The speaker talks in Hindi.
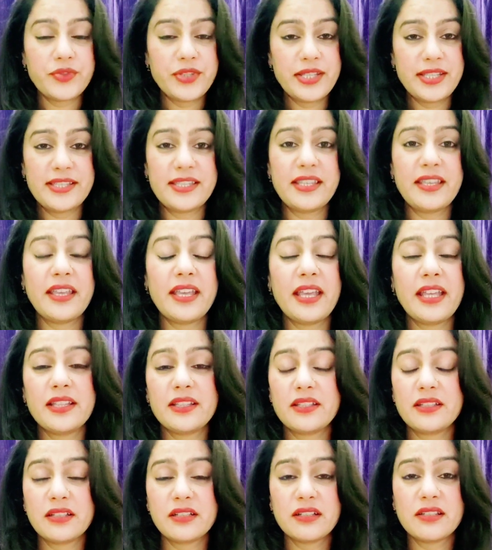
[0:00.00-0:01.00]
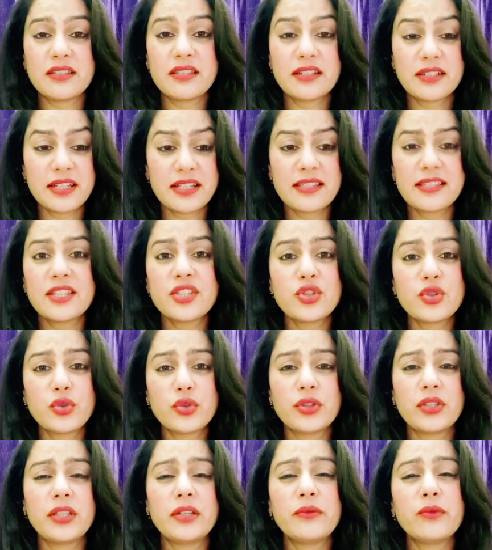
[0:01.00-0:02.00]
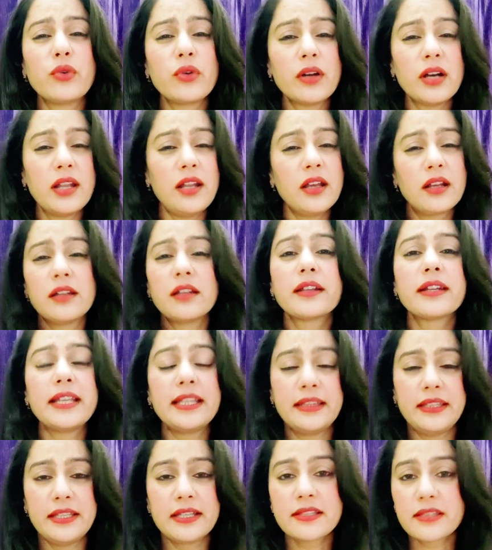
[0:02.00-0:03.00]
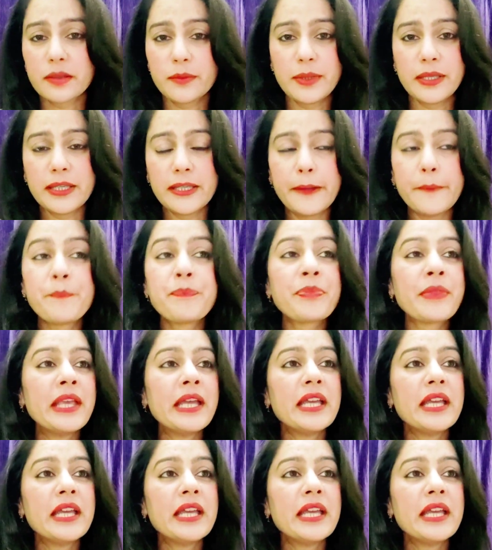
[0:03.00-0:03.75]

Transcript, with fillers: चीज़ें हैं कंसिस्टेंसी जो होती है वो अलग अलग रहती है सभी की